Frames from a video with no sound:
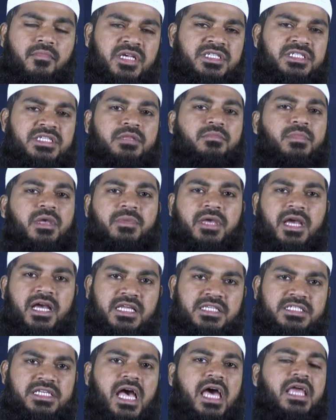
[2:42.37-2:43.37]
मस्जिद में भी
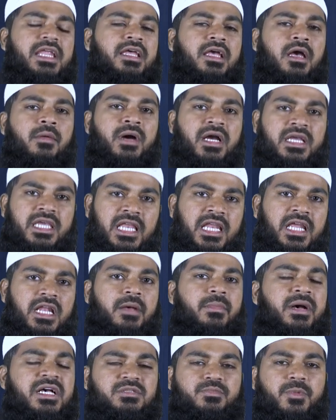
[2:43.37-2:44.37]
अगर जा रहे हैं हम अकेले
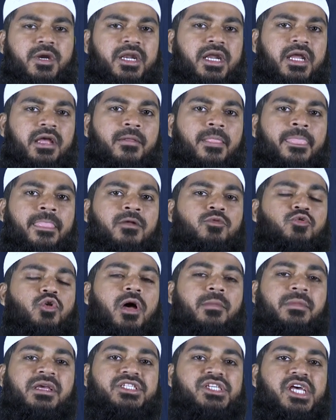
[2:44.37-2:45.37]
नमाज़ पढ़ रहे हैं तो
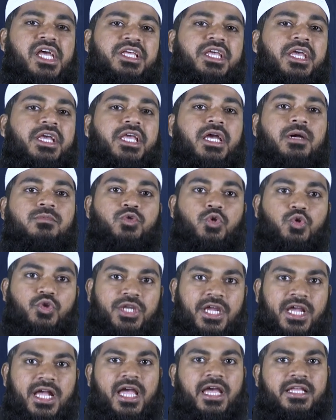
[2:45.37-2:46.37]
हमें चाहिए कि हम
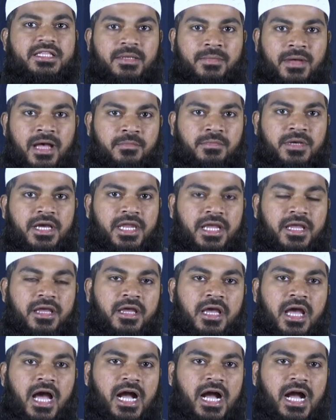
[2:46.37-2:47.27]
सुतरे का अहतमाम करें